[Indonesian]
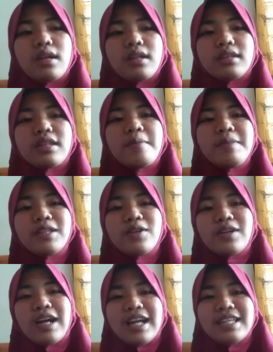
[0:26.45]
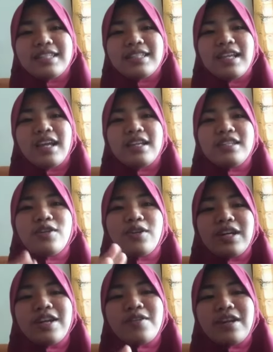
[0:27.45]
Tapi to guys, nyongke
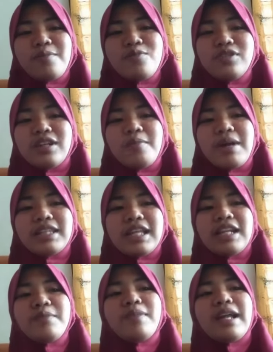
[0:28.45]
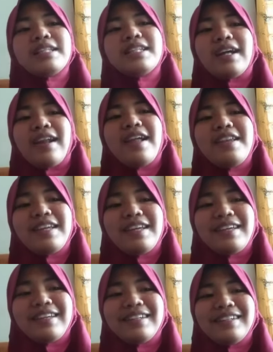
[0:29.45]
orang mudeng materi pelajaran
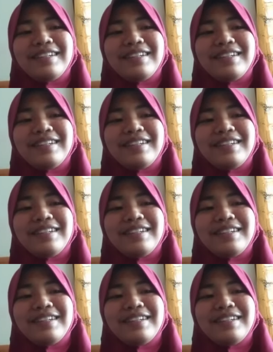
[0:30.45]
nih.